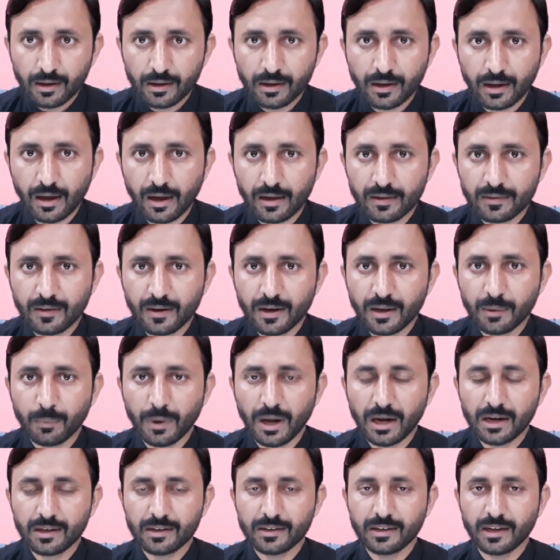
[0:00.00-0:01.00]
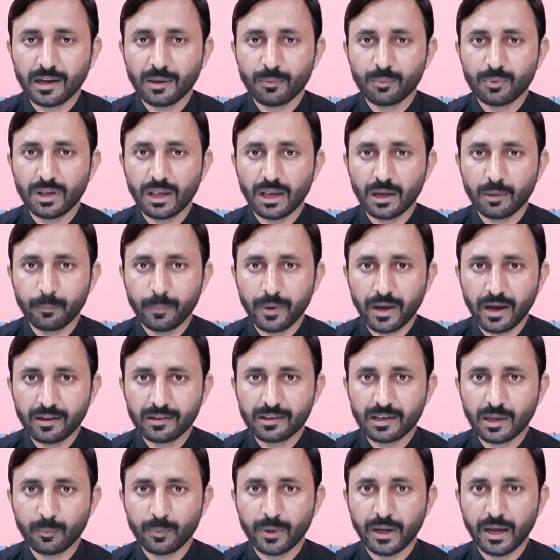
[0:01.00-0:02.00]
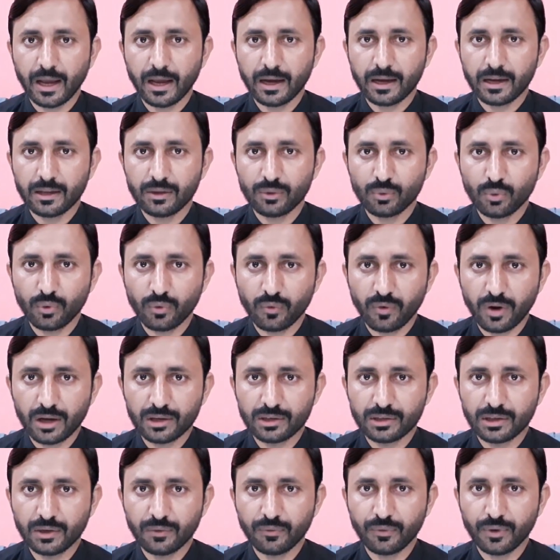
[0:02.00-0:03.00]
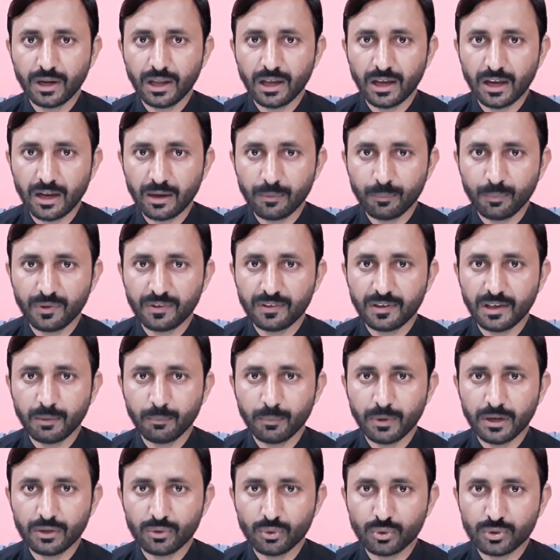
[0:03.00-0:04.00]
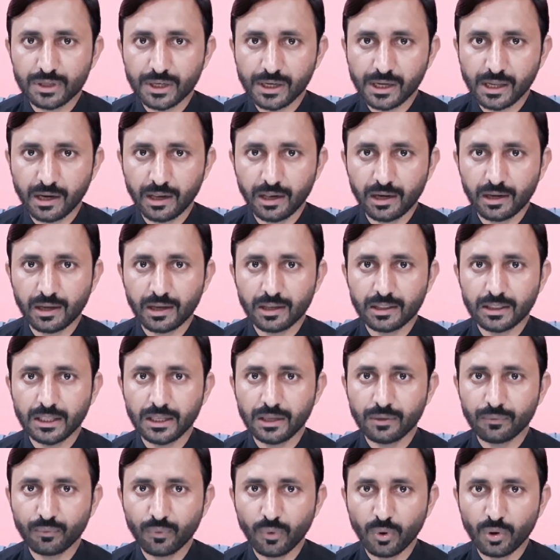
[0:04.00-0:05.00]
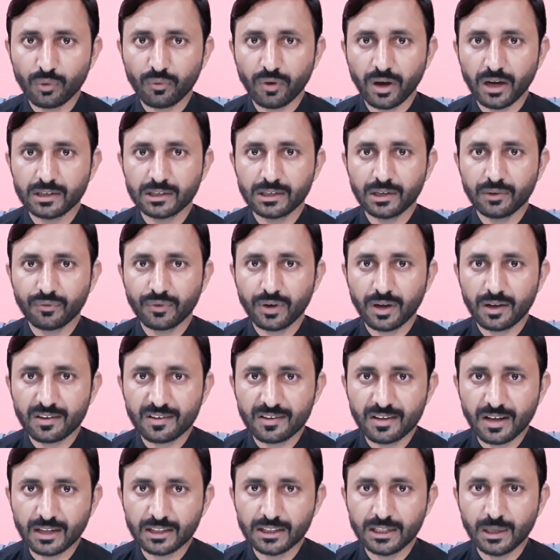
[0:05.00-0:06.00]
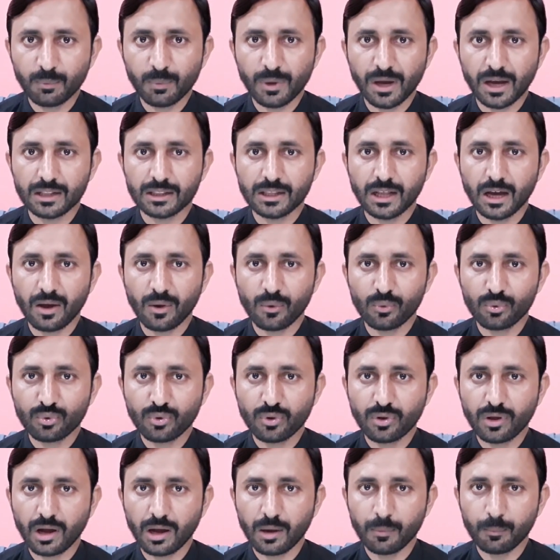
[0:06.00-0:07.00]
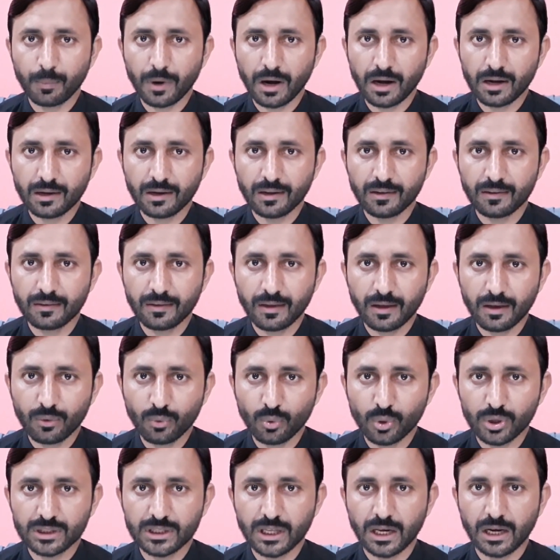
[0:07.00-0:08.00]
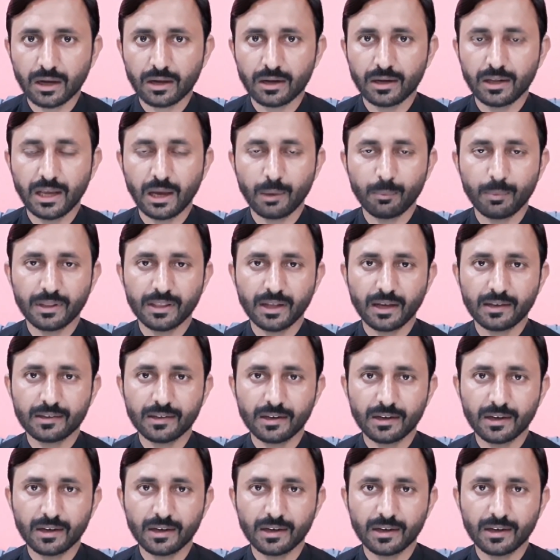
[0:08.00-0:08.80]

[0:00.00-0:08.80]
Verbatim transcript: कि एहसन इकबाल की जानब से एक बयान सामने आया कि जो नवाज शरीफ ने ए पी सी में जो तकरीर की थी वो नवाज शरीफ का ज़ाती बयान था उसका पार्टी से कोई तलक नहीं आप अंदाज़ा